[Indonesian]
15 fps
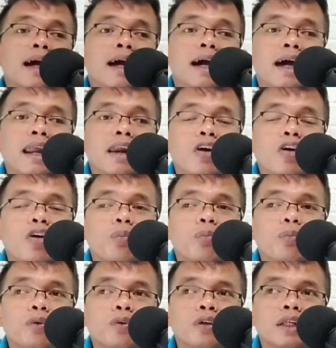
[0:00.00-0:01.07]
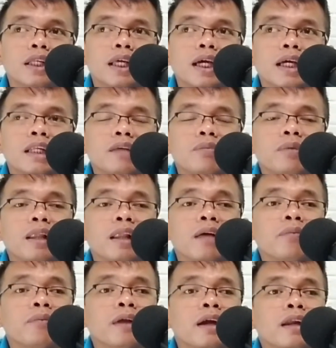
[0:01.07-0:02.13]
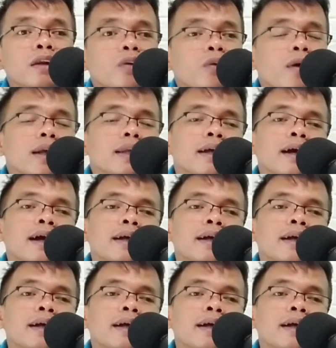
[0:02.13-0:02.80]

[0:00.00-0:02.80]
kalaupun dia di build up dari luar ya yang